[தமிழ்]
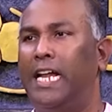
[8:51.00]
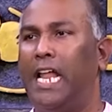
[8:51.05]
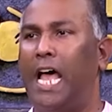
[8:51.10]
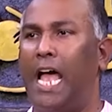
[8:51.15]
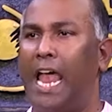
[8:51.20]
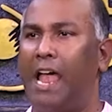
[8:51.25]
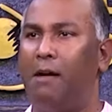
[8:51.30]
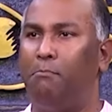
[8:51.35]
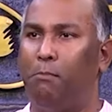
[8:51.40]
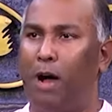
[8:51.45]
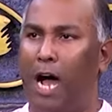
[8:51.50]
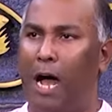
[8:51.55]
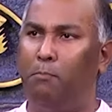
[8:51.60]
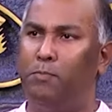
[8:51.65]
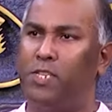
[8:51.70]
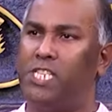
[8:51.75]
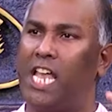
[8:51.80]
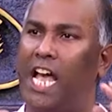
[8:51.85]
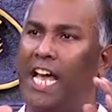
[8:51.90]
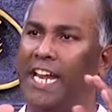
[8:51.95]
நான் என்
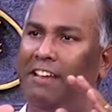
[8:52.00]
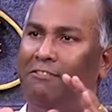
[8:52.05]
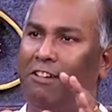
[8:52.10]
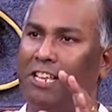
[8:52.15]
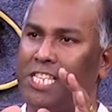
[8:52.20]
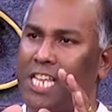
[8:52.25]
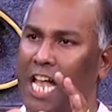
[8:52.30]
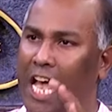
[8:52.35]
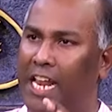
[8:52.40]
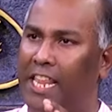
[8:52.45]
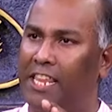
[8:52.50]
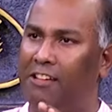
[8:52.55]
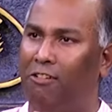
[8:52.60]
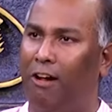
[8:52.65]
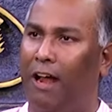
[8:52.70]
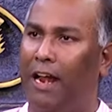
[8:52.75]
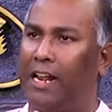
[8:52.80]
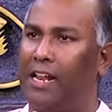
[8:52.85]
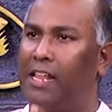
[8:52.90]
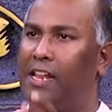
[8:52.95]
மாம்ச அறிவை சார்ந்து
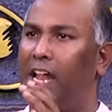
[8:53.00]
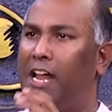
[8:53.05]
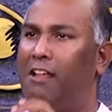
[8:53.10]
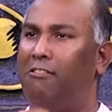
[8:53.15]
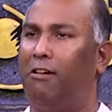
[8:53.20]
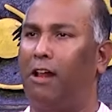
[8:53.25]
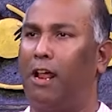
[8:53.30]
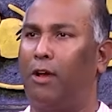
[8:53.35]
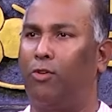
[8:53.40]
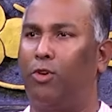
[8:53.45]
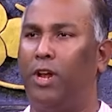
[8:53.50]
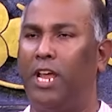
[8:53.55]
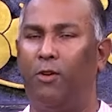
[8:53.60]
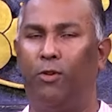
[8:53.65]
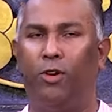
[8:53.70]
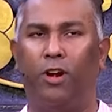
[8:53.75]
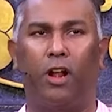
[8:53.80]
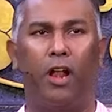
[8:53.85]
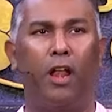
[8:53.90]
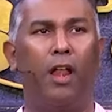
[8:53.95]
வாழ்கிறதுனால வரக்கூடிய
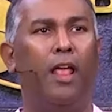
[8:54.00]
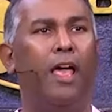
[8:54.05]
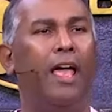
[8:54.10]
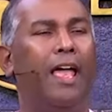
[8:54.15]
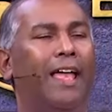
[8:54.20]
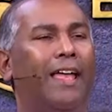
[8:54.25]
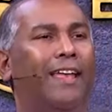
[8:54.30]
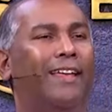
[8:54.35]
ஒன்றல்ல